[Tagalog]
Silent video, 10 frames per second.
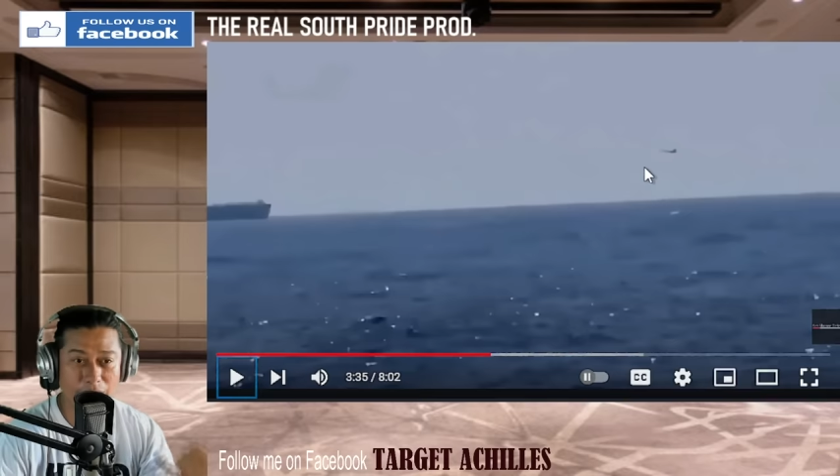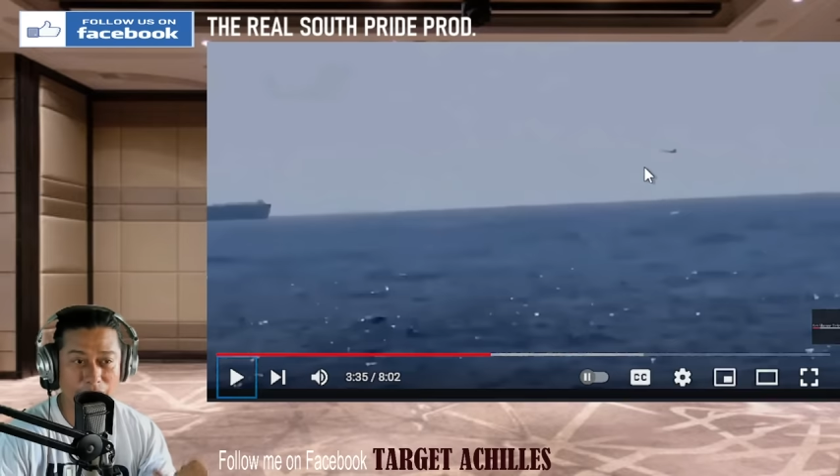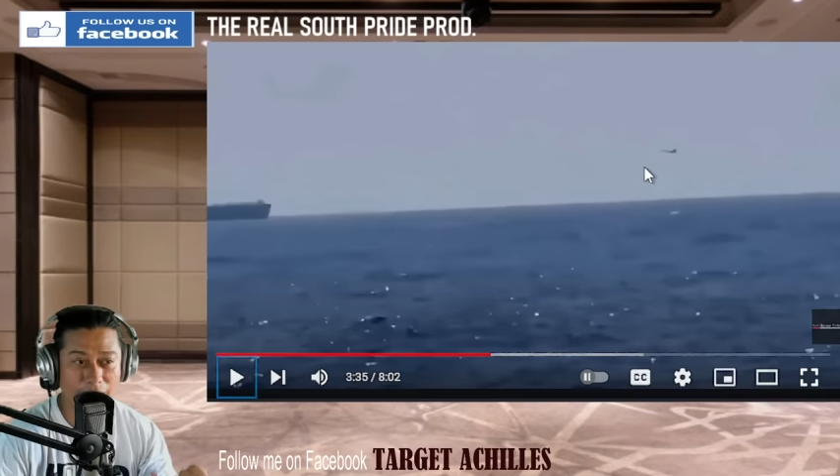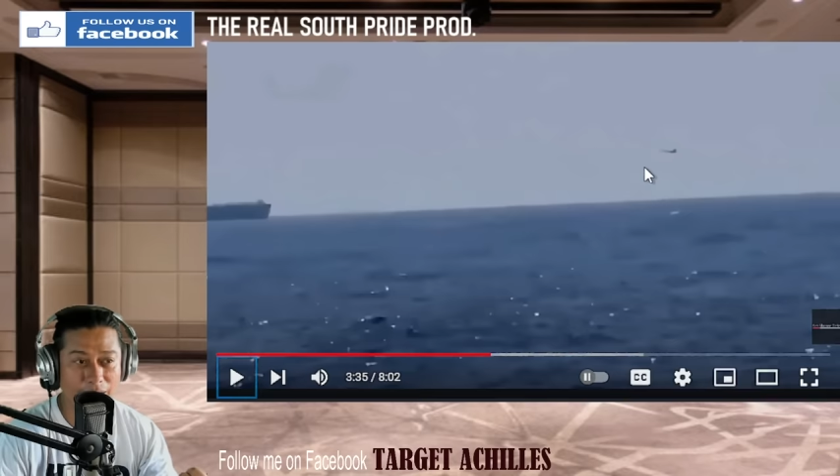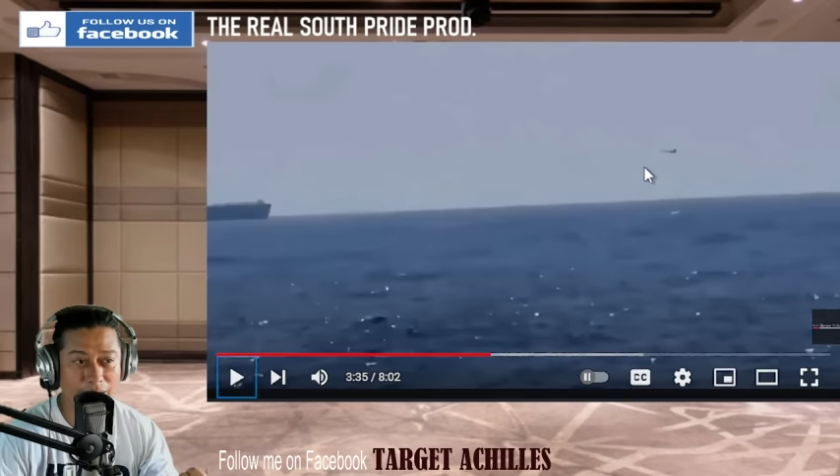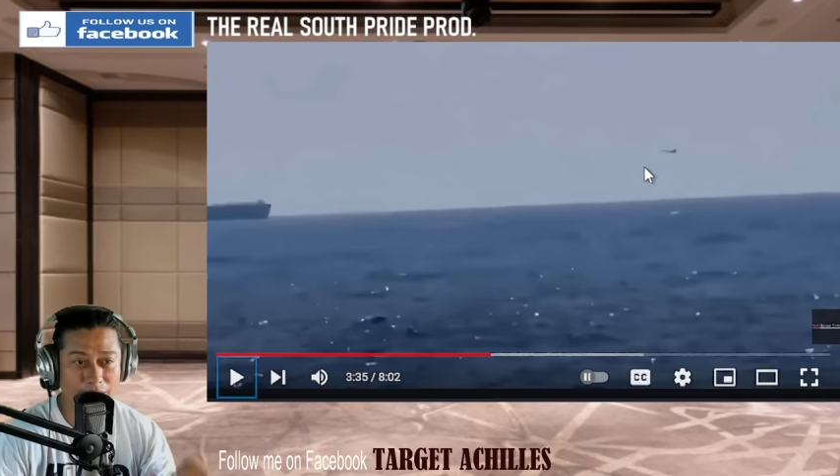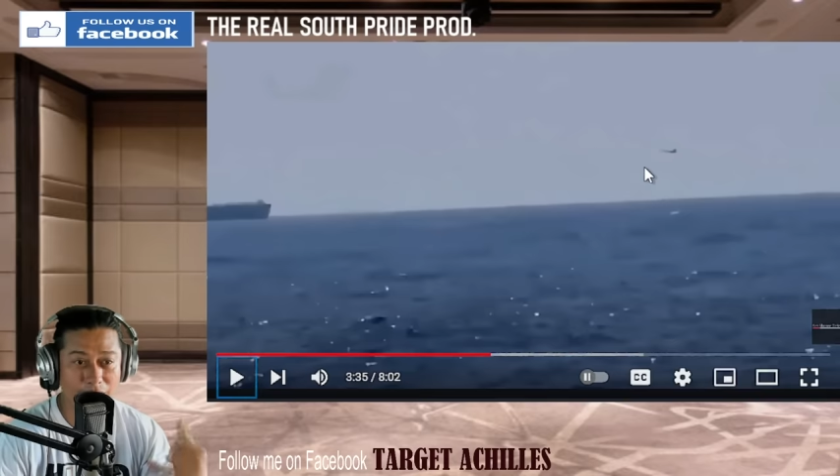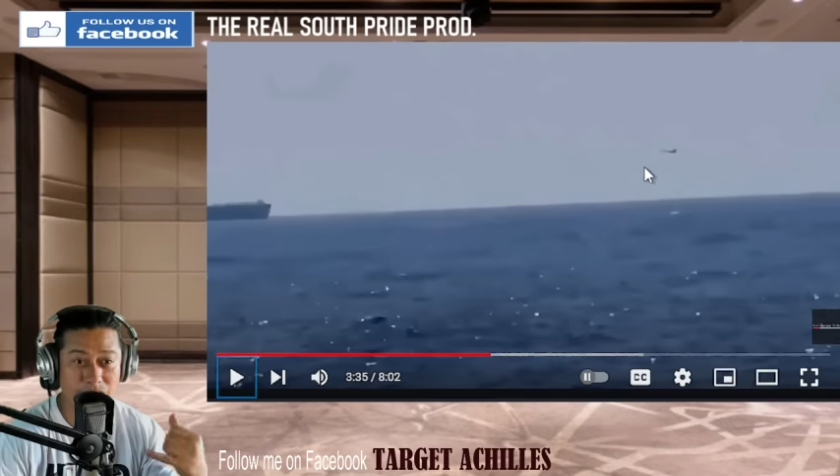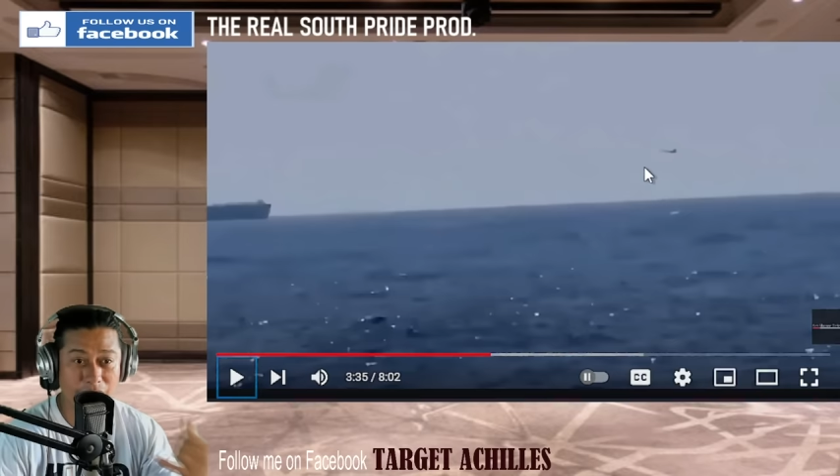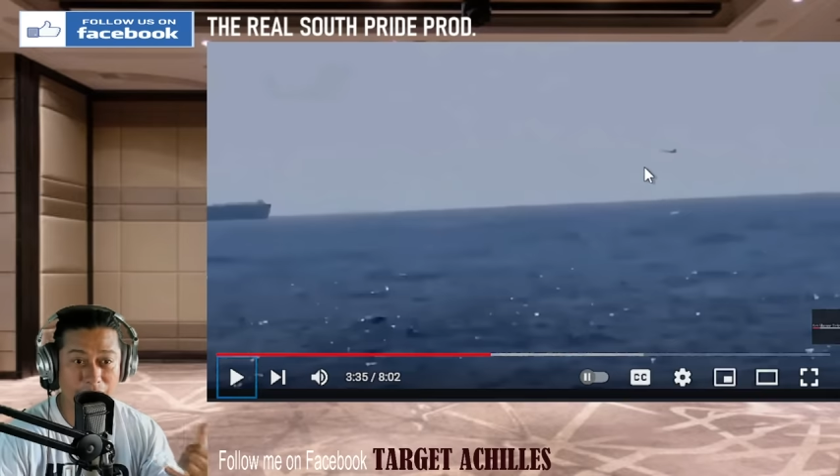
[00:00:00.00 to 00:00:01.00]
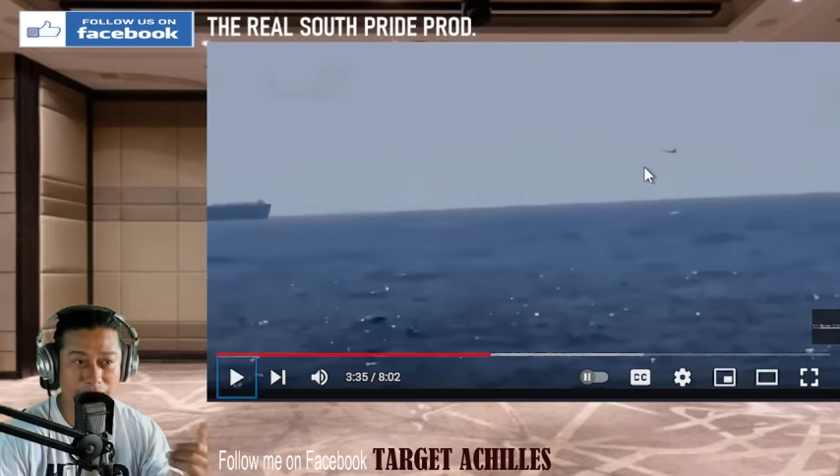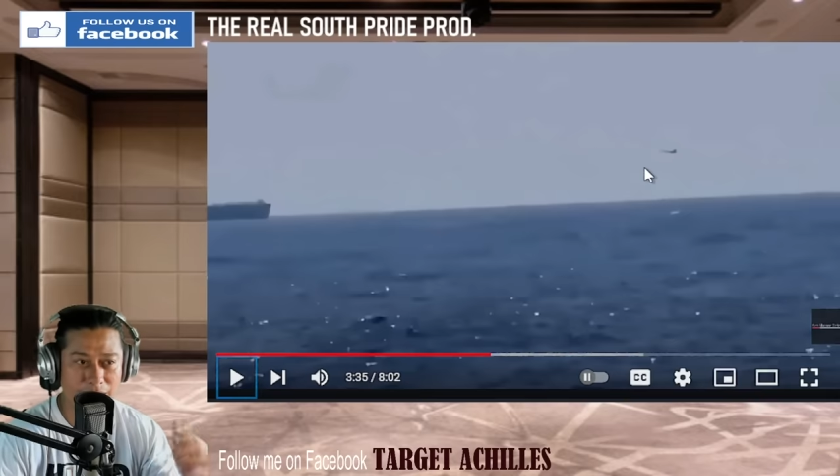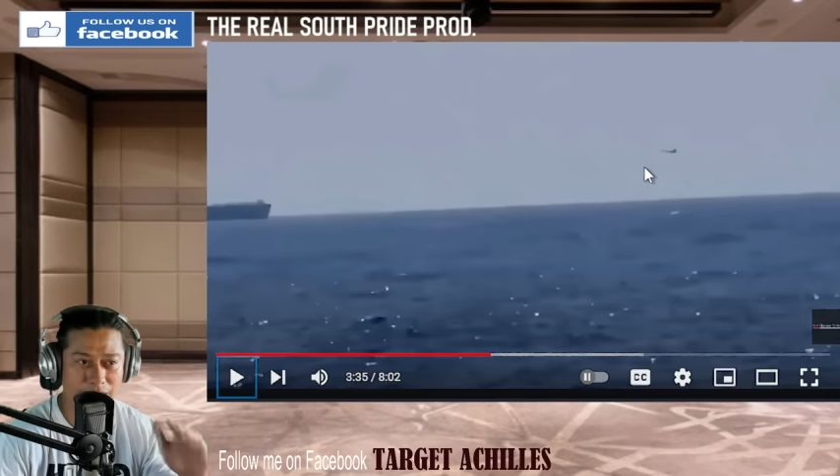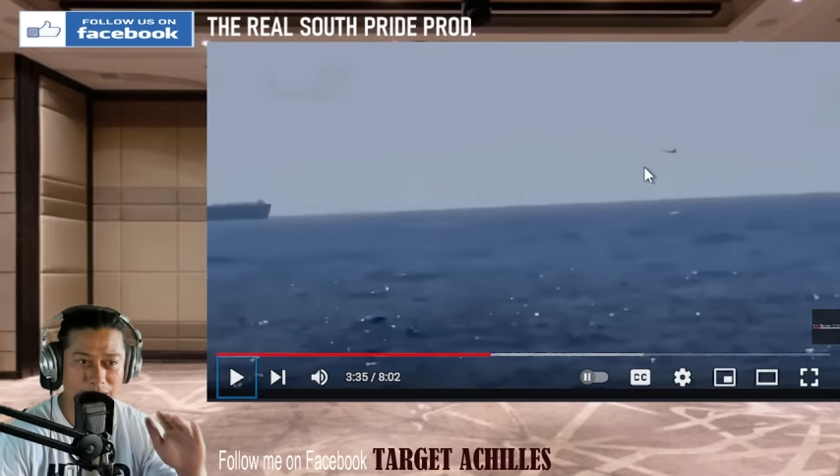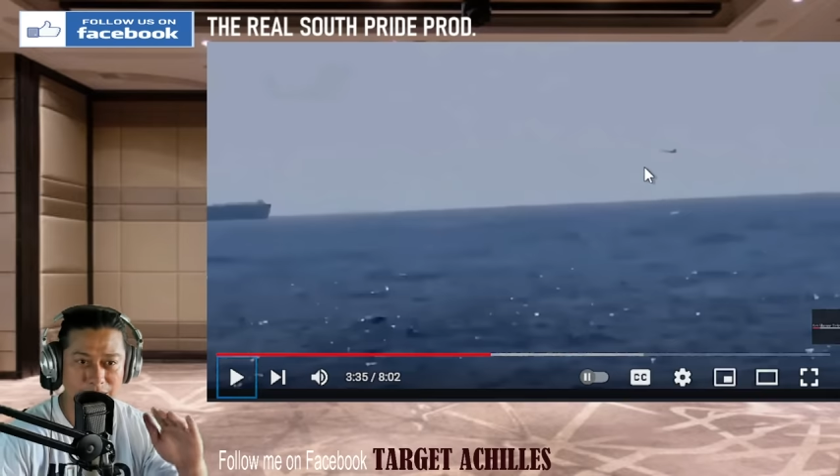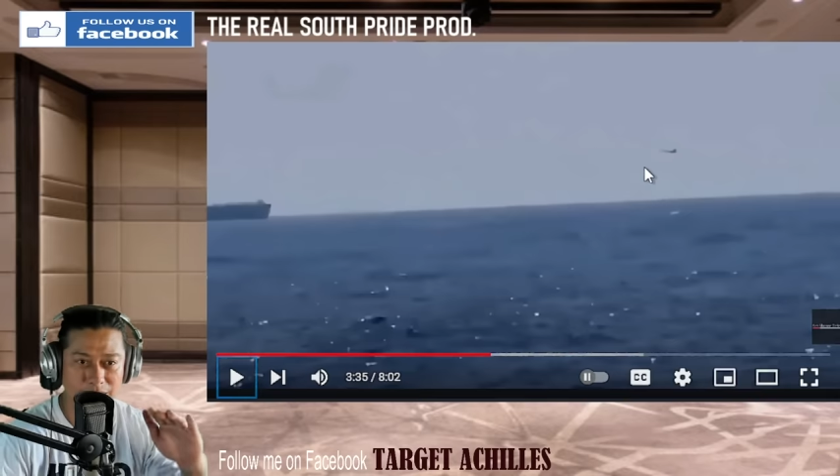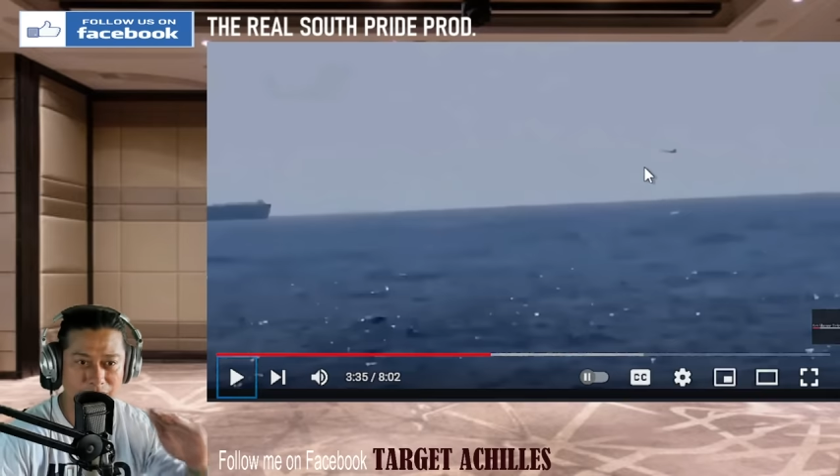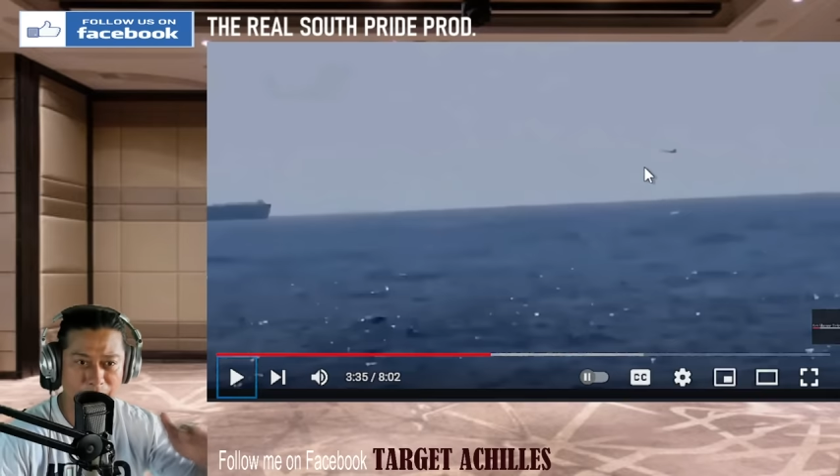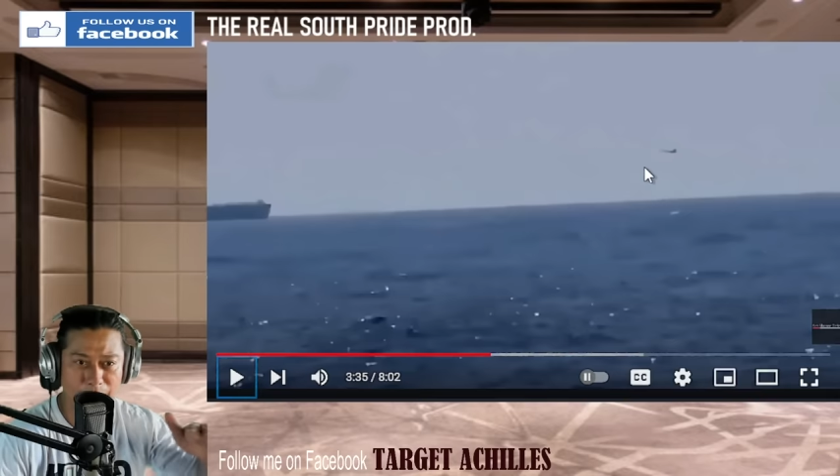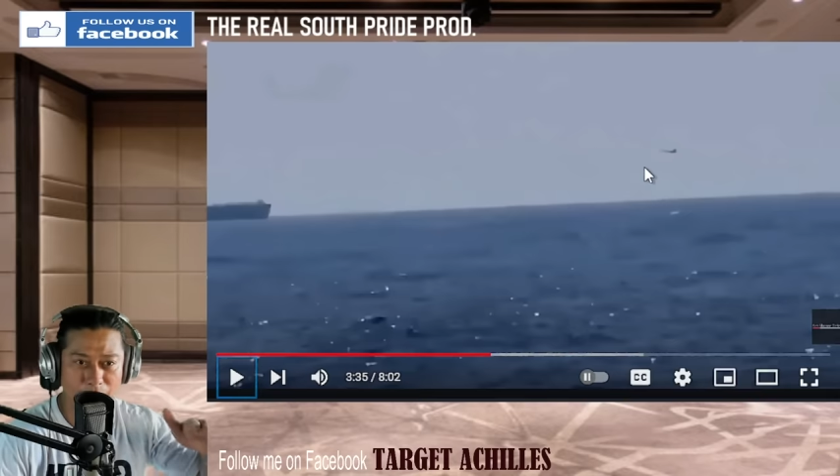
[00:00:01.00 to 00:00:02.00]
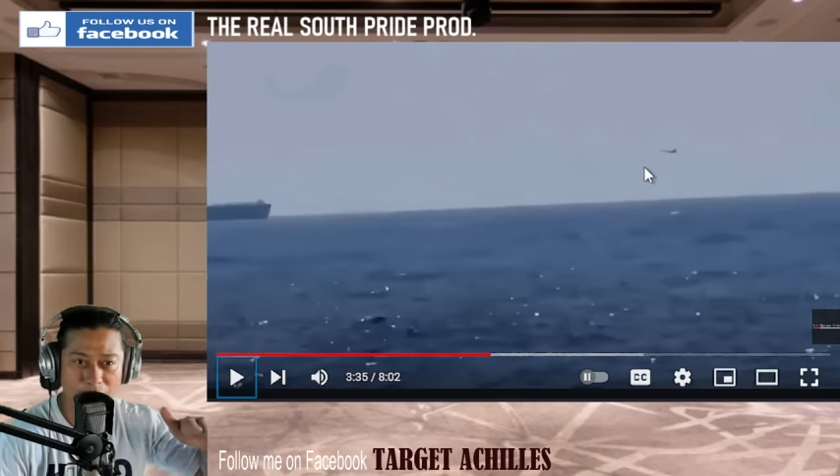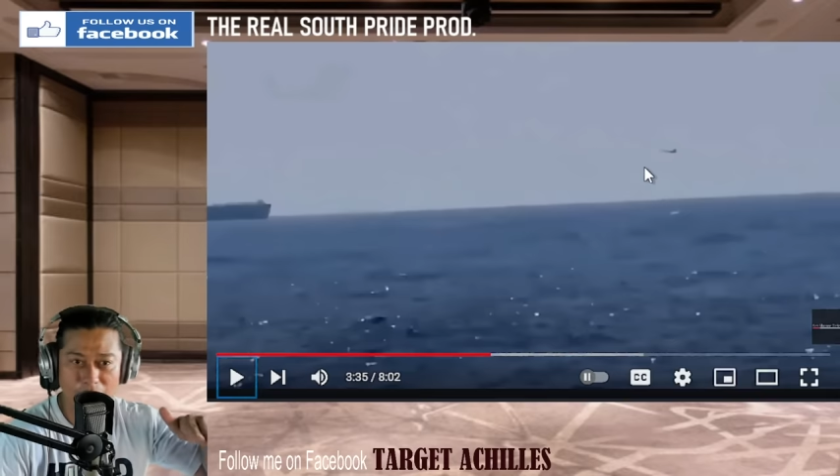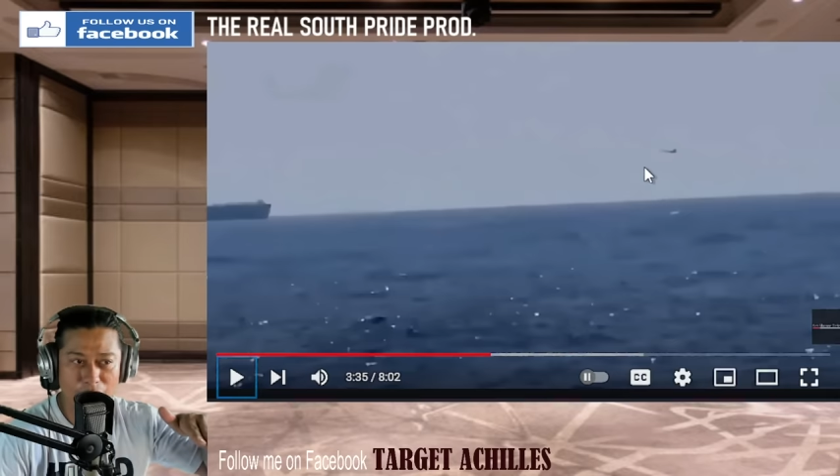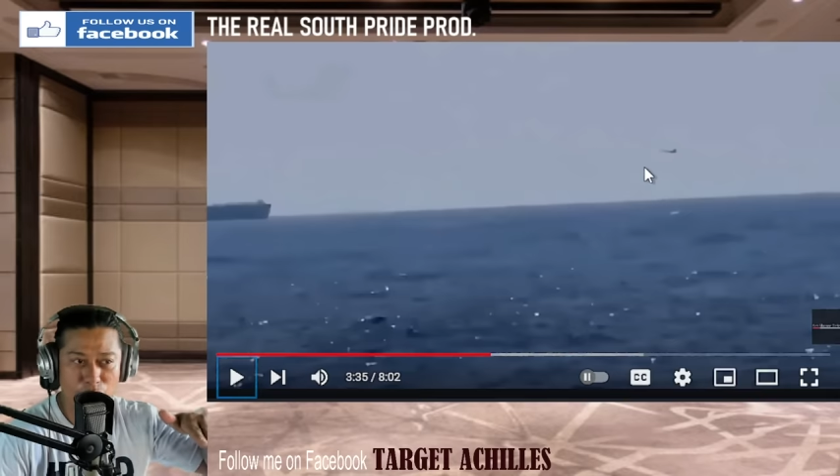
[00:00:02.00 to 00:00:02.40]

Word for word: aircraft carrier ng China na nagsasabing